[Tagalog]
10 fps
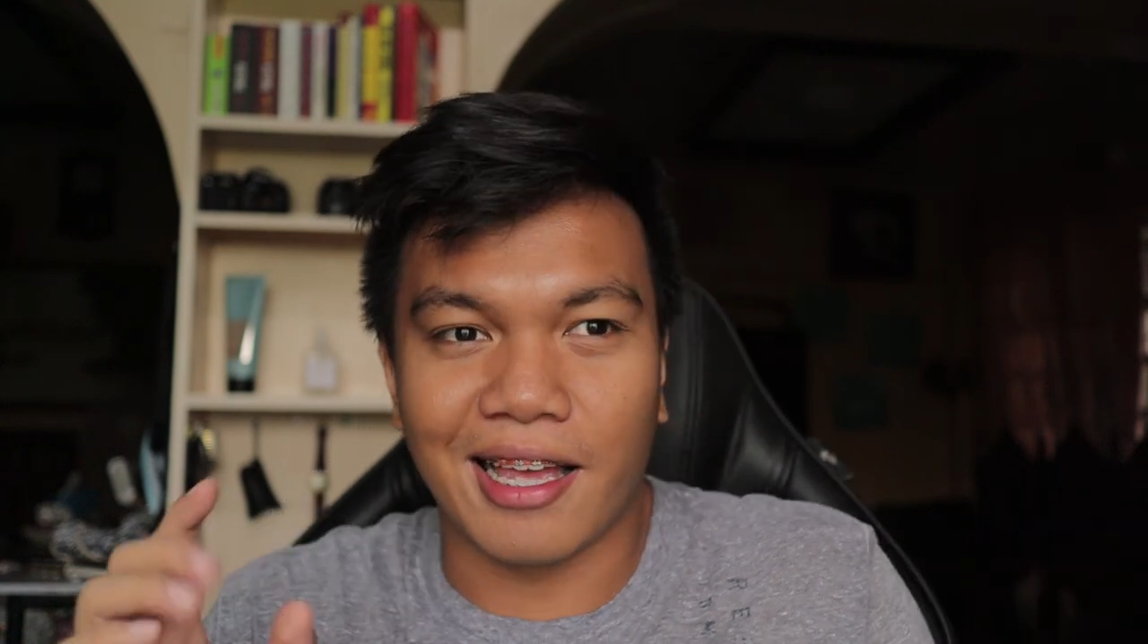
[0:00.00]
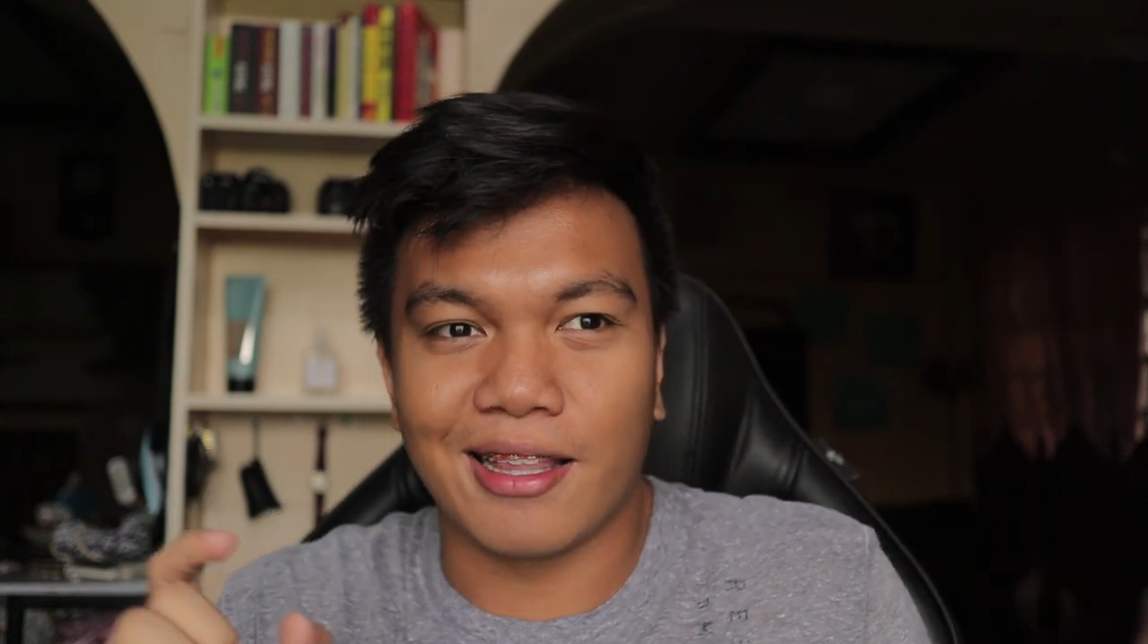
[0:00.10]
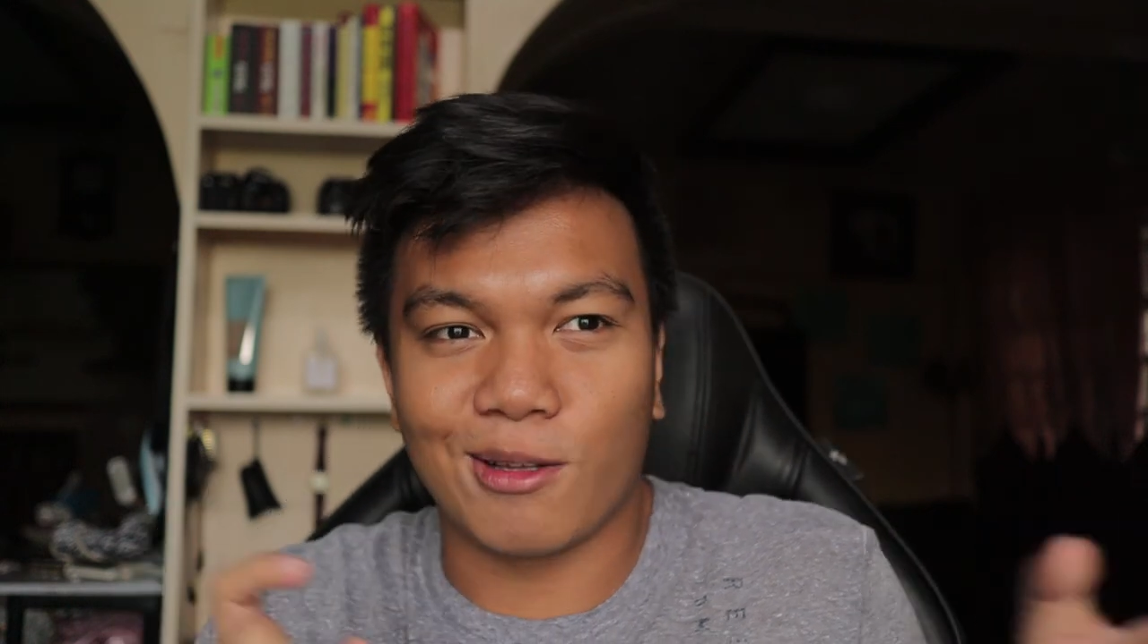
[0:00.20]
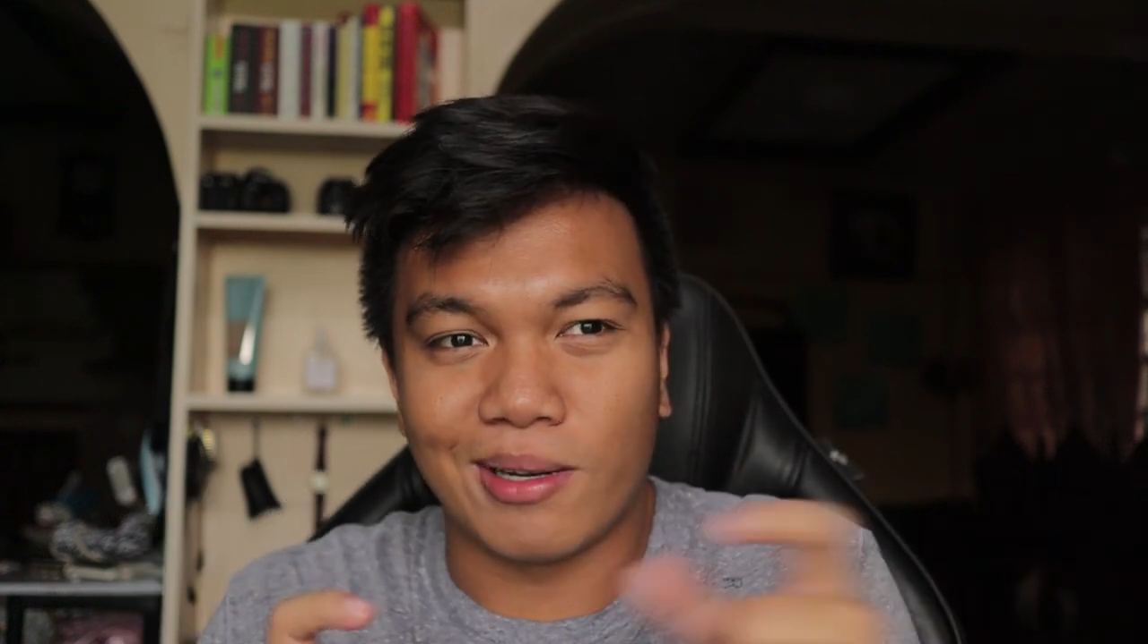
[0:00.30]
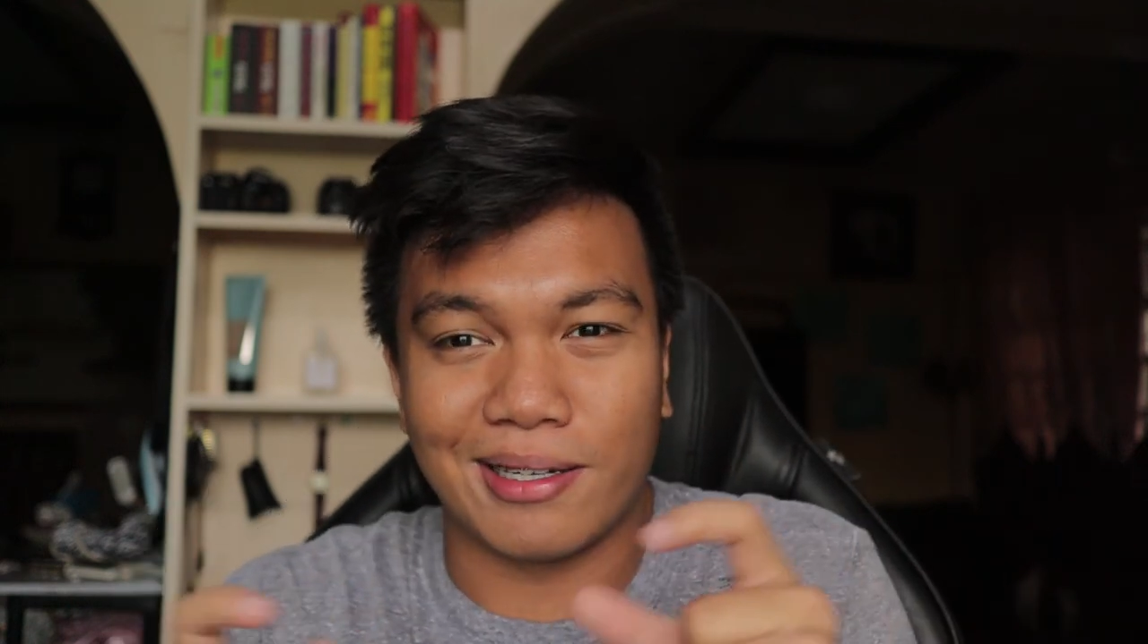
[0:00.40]

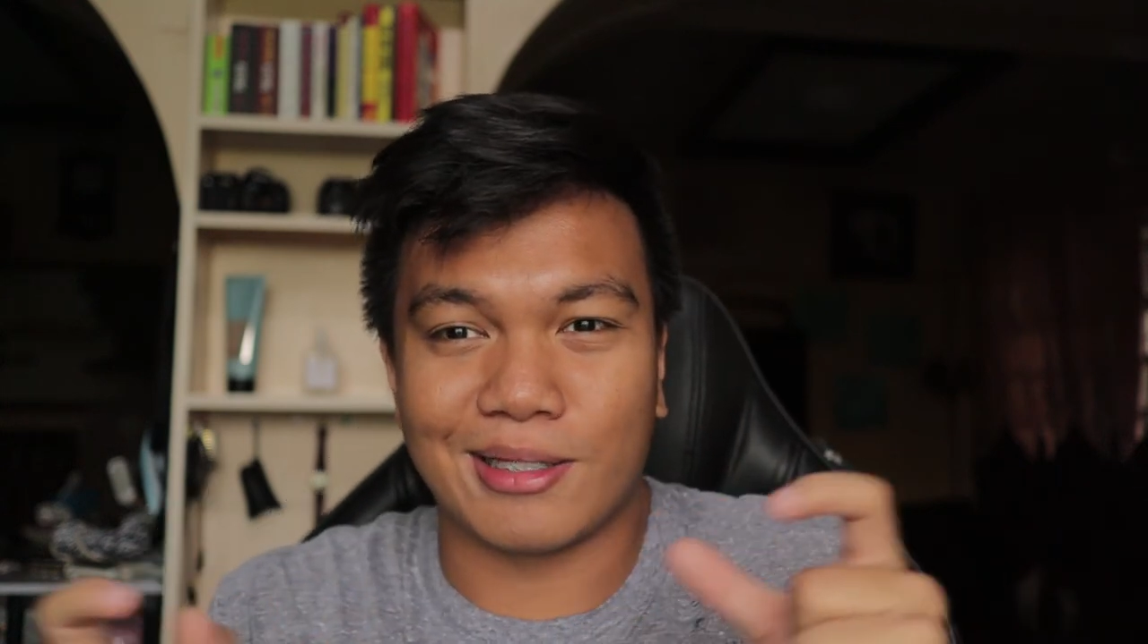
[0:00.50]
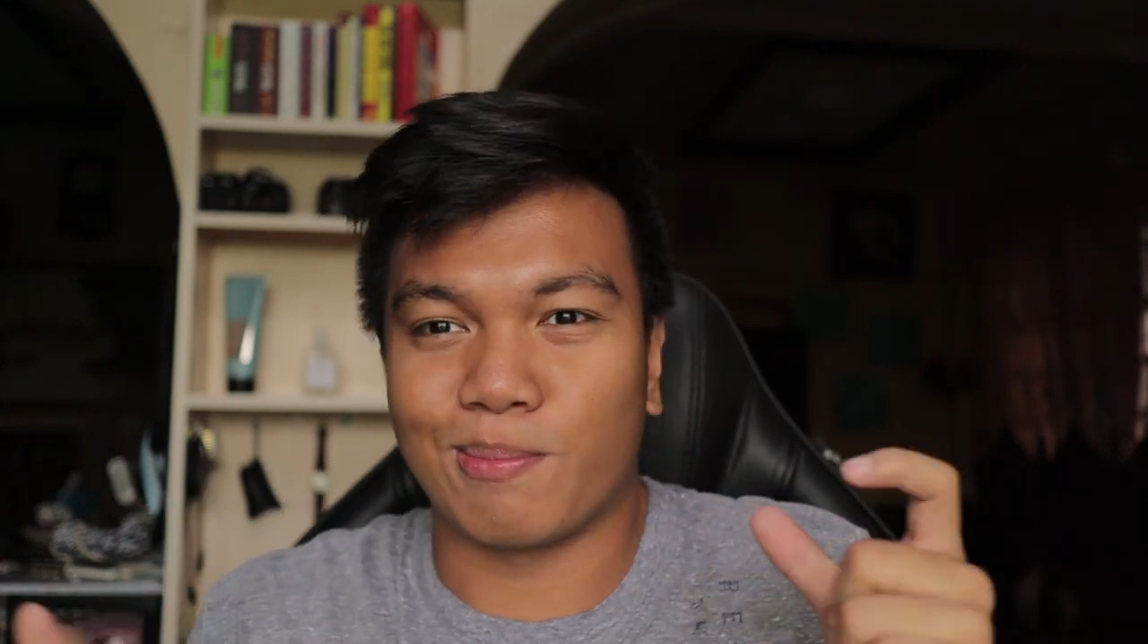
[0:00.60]
and walang